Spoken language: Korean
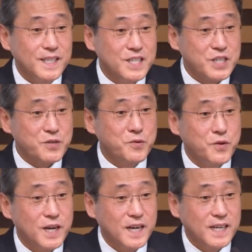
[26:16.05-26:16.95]

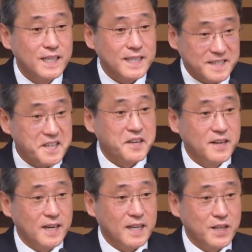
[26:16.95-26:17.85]
칭호가
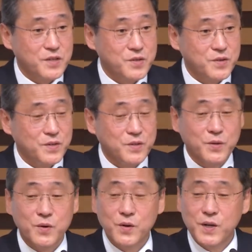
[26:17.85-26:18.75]
생겨나게 되죠.
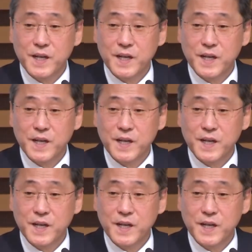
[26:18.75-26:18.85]
그리고